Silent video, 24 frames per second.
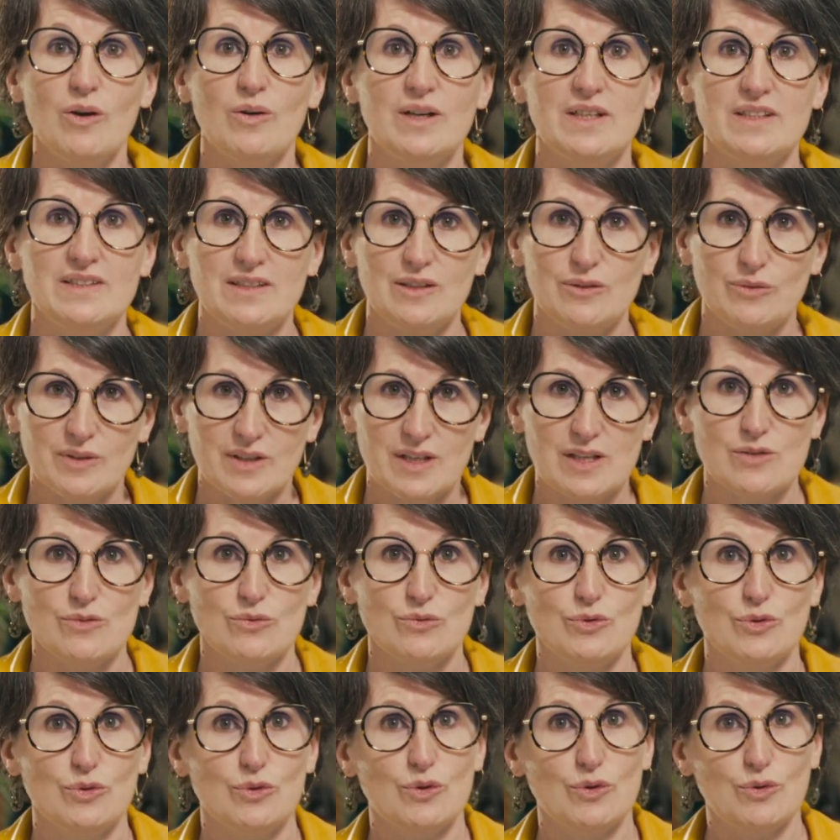aura été
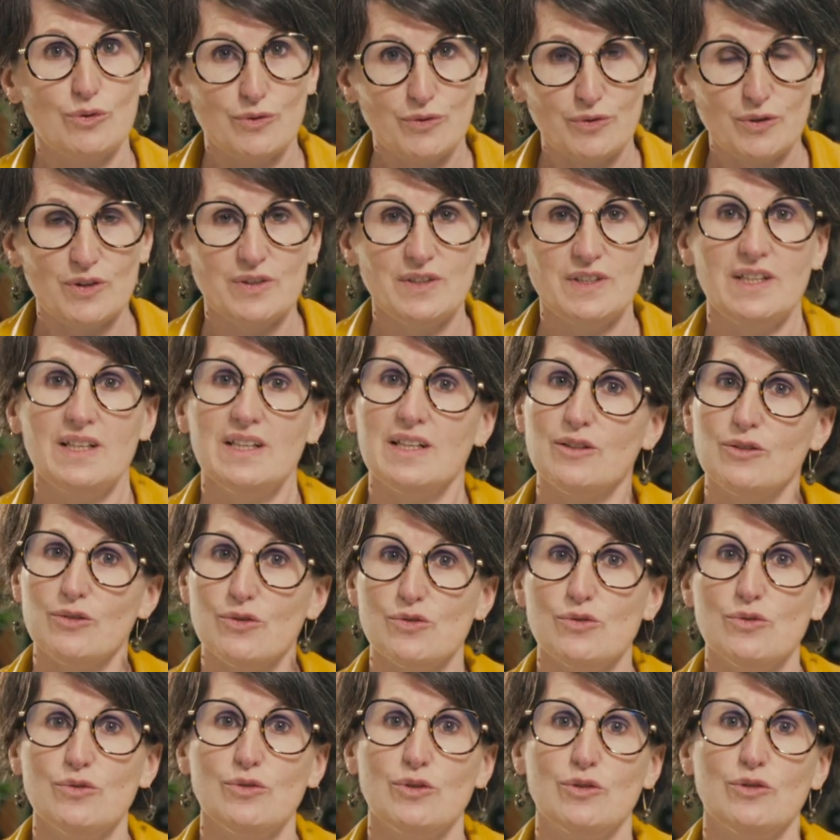l'occasion de conforter
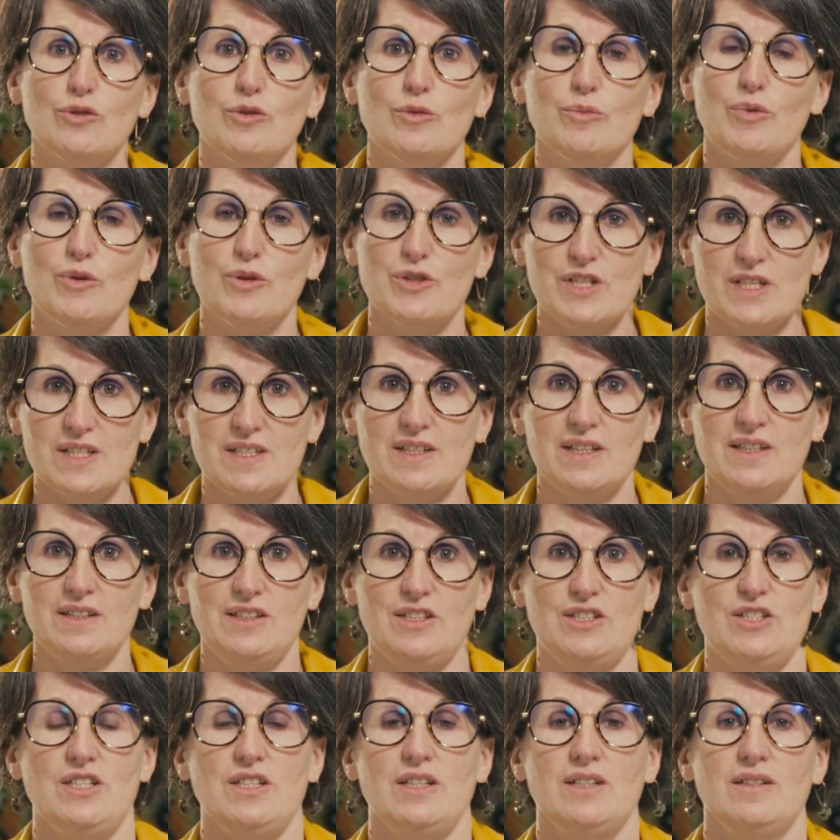l'intention de notre projet
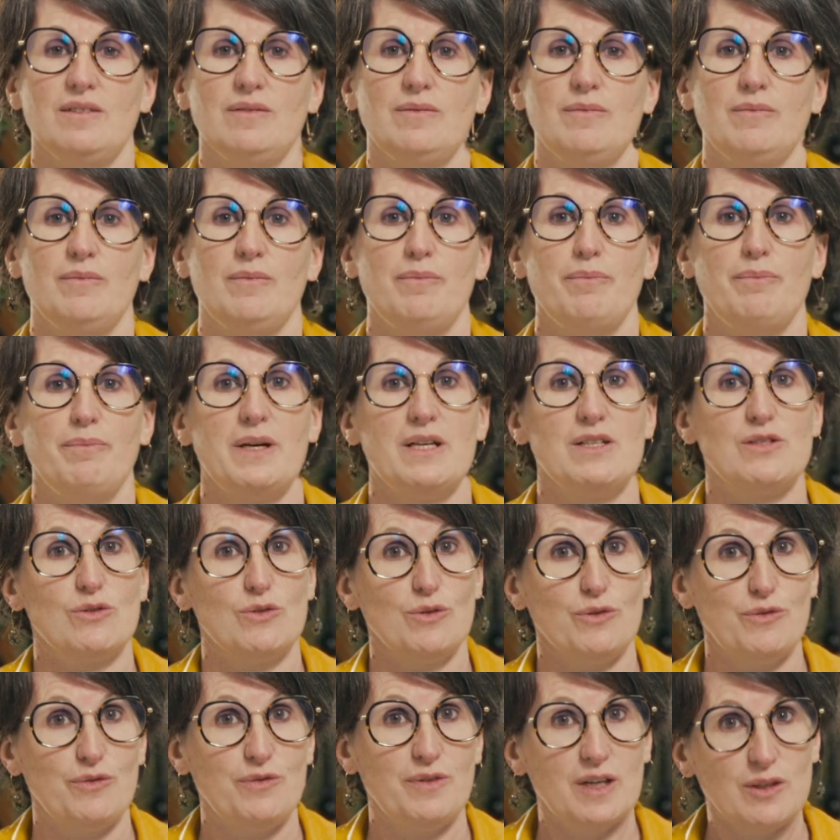stratégique, parce
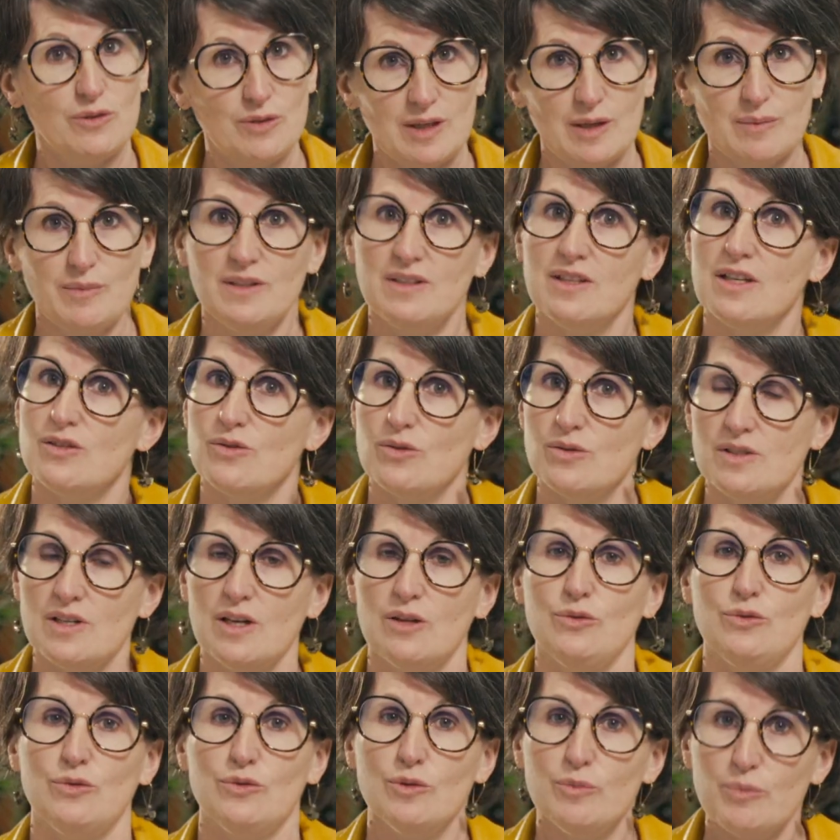que faire de l'habitat
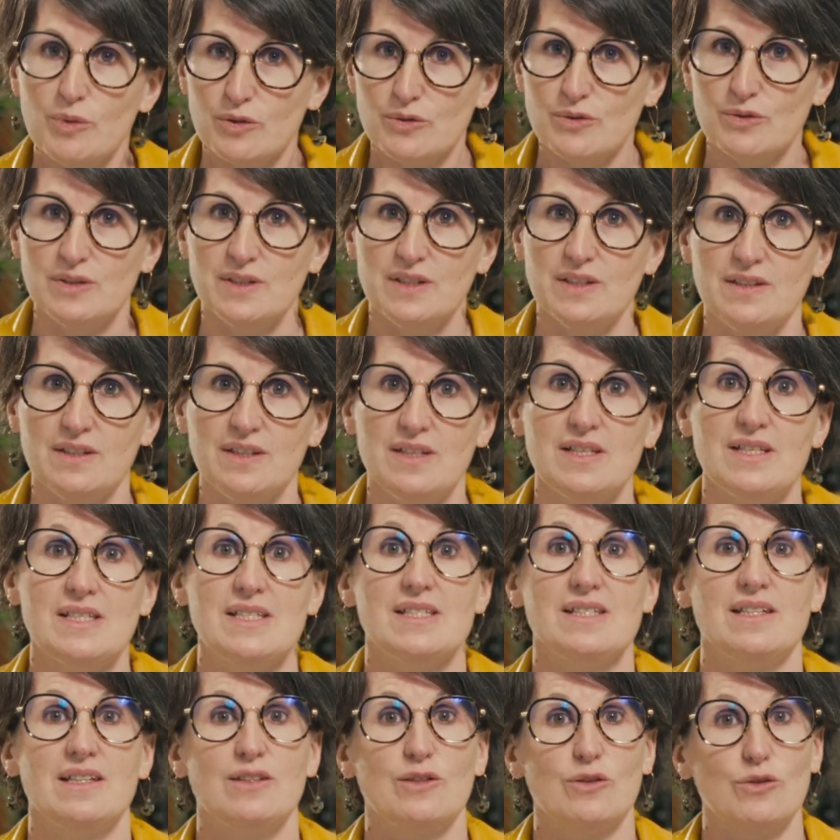social une opportunité,
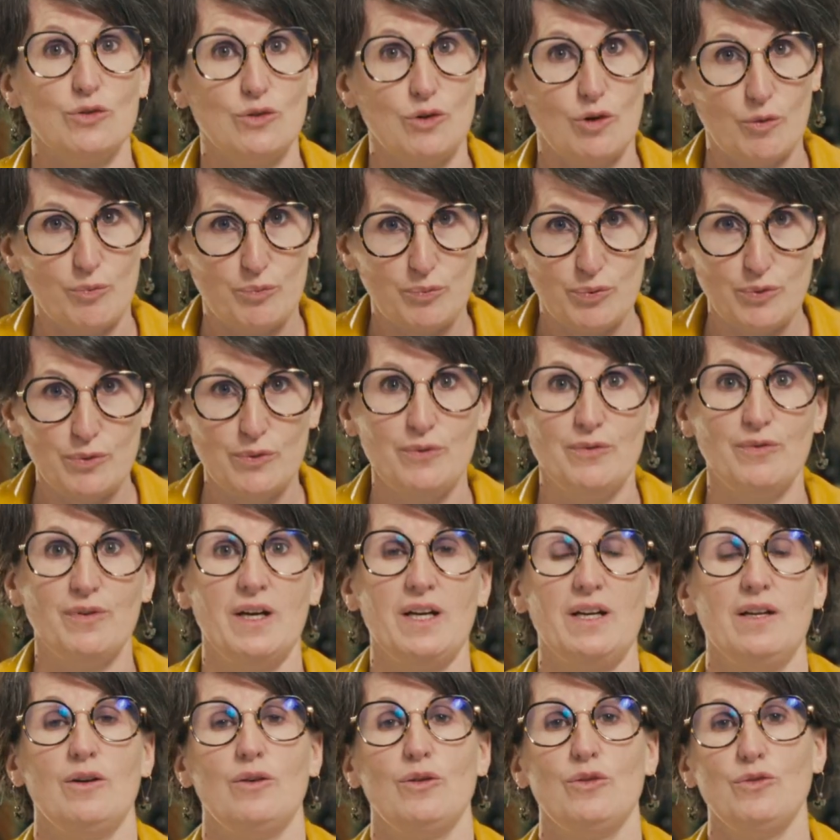c'est encore plus
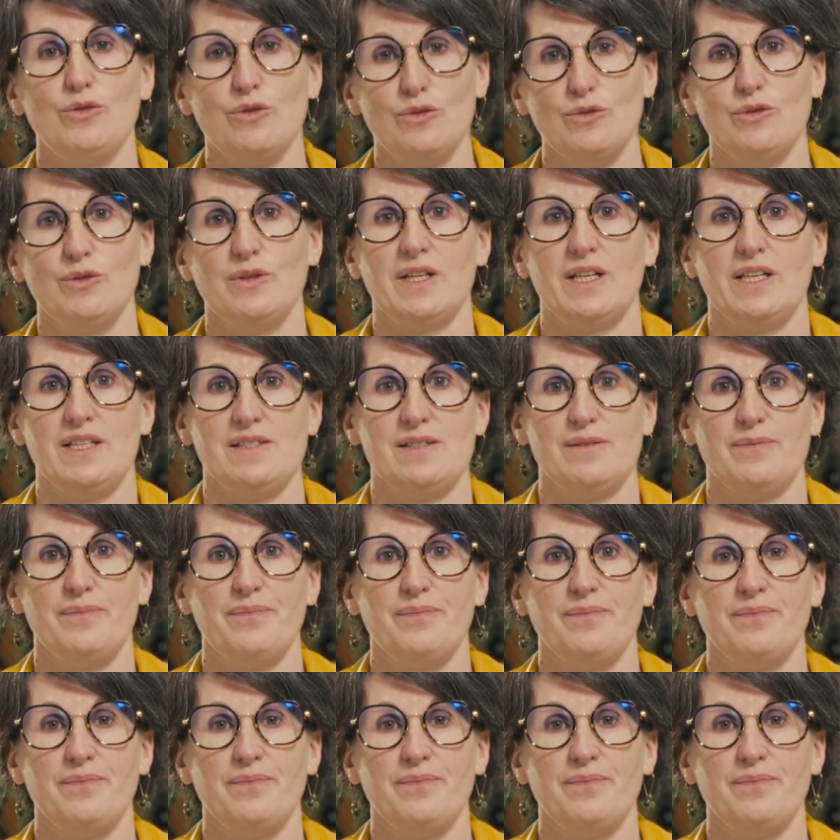vrai en temps de crise.